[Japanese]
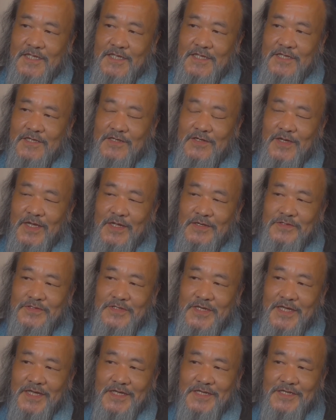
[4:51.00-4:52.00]

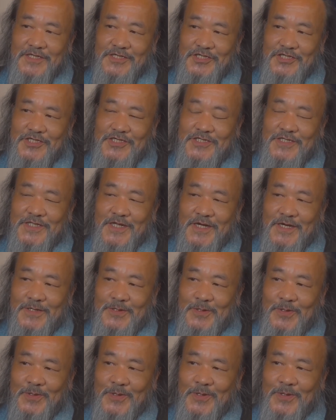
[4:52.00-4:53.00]
DNA いじったあ
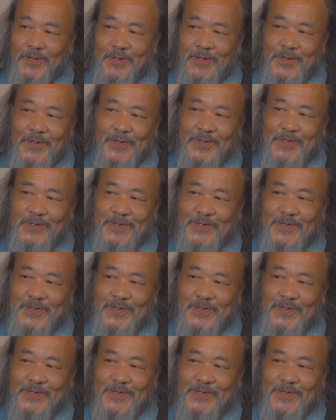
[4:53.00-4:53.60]
の